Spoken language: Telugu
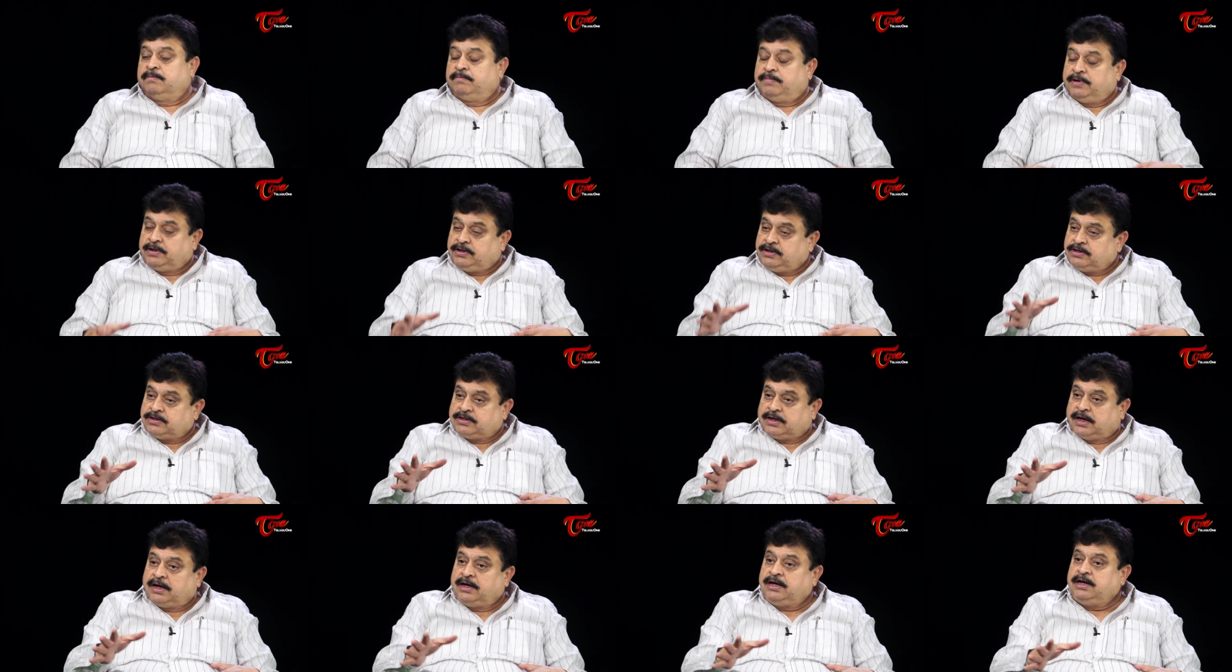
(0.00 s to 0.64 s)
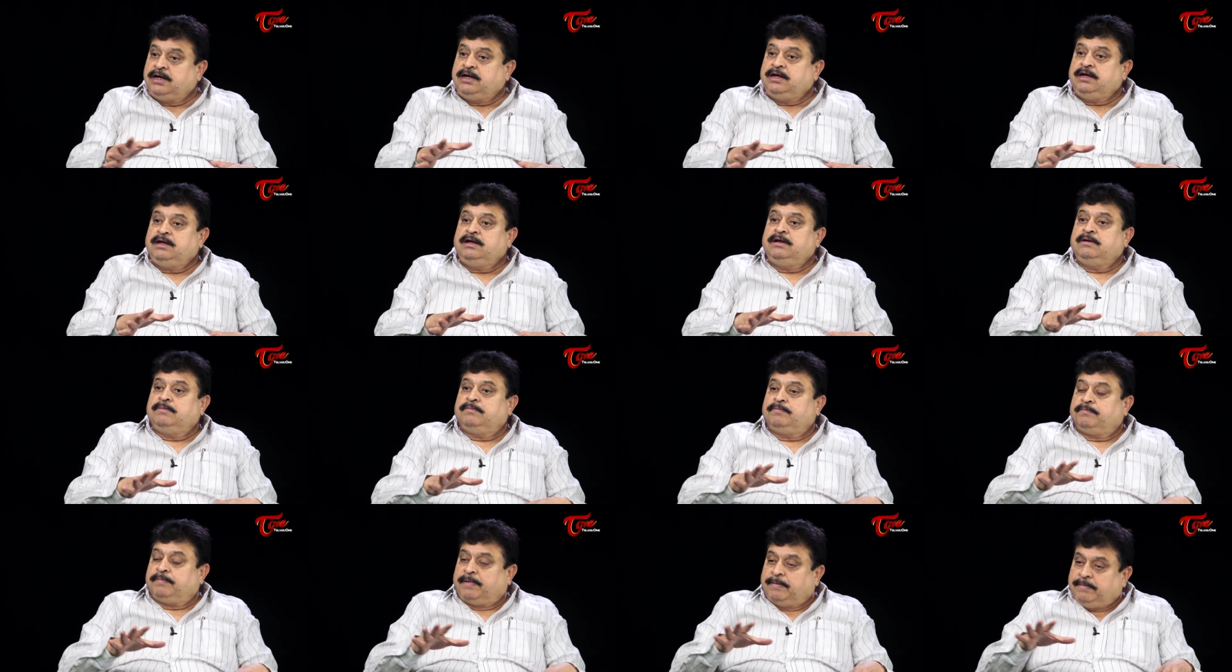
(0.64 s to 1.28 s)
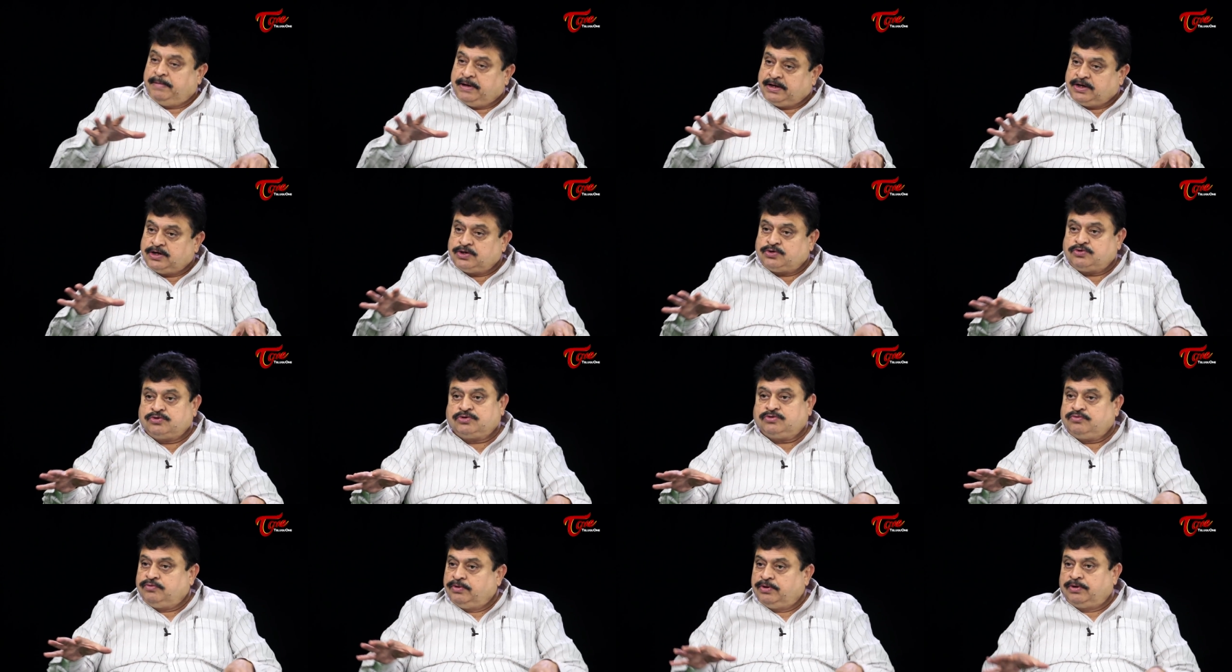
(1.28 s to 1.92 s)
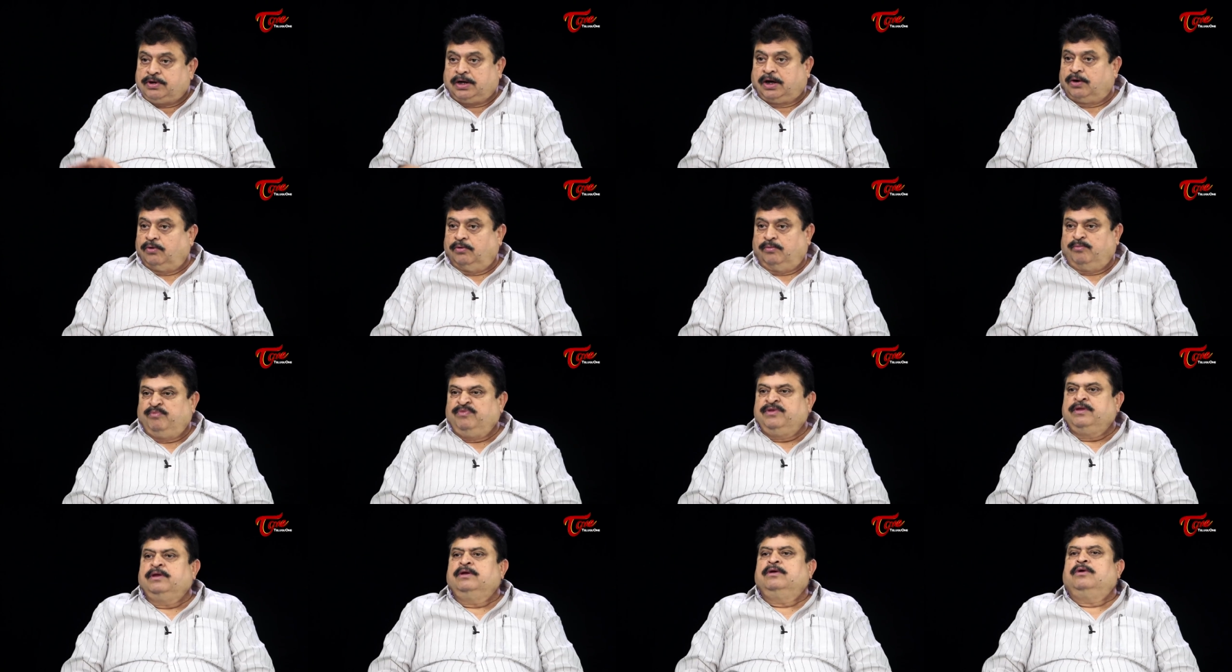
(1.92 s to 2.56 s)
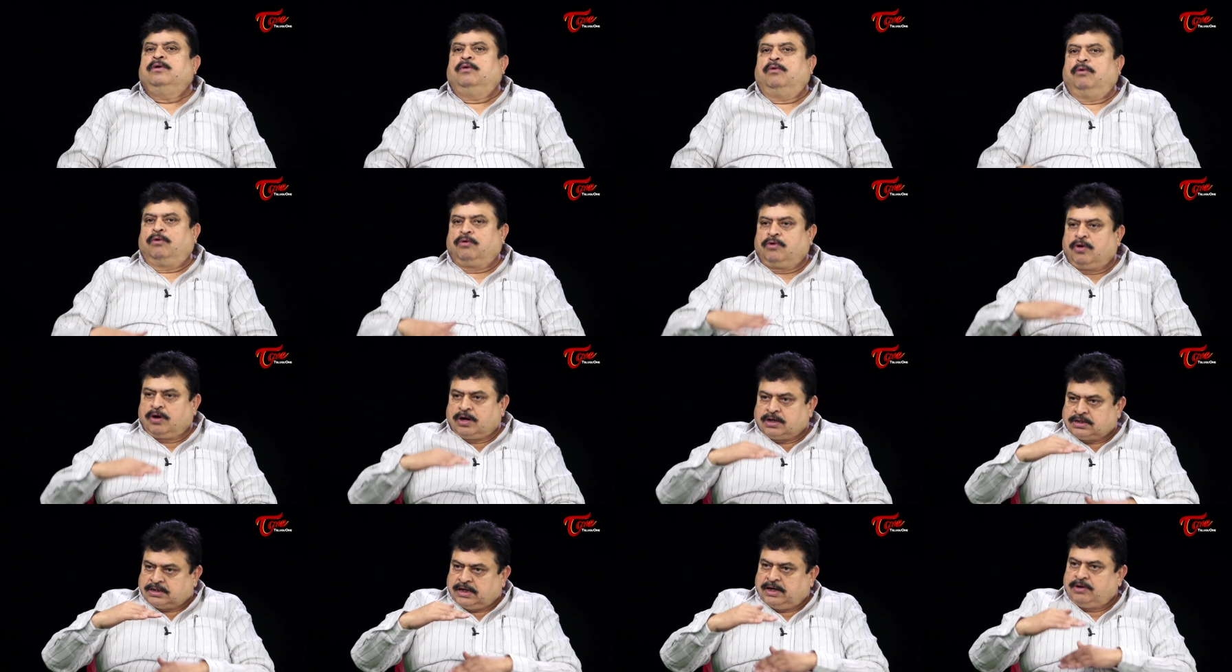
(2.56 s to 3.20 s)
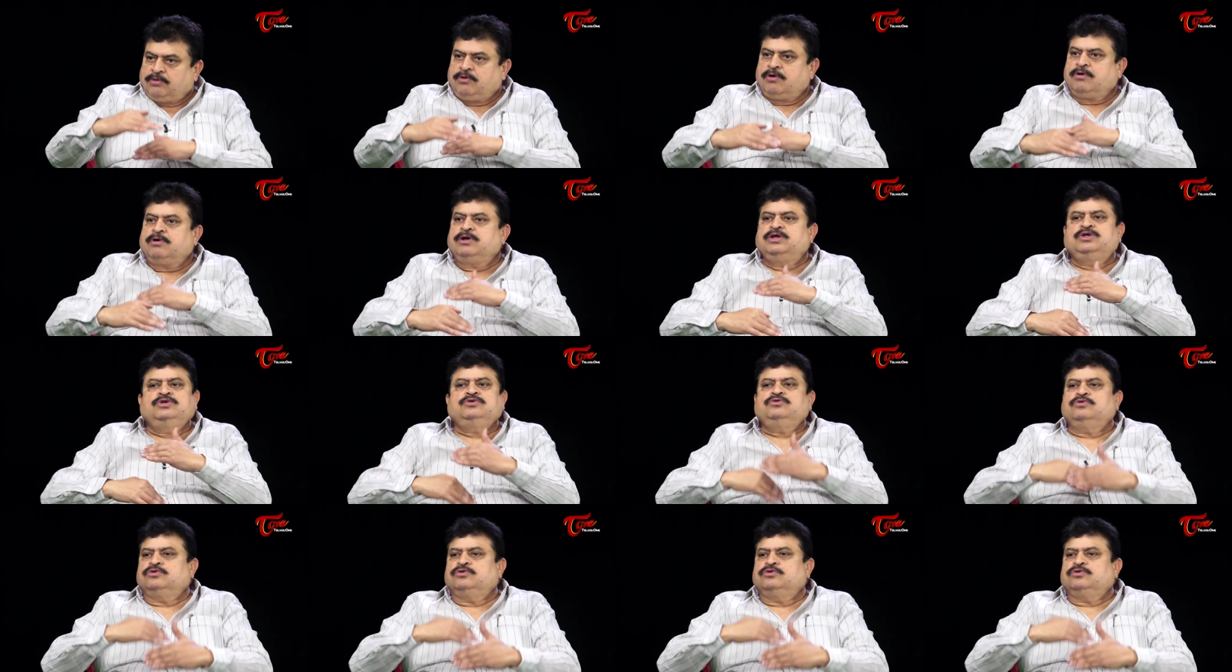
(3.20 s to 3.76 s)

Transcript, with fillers: ప్రతిసారి పబ్లిక్ ఇష్యూస్ రావు ఒక్కొక్కసారి ఒక్కొక్క ఇష్యూస్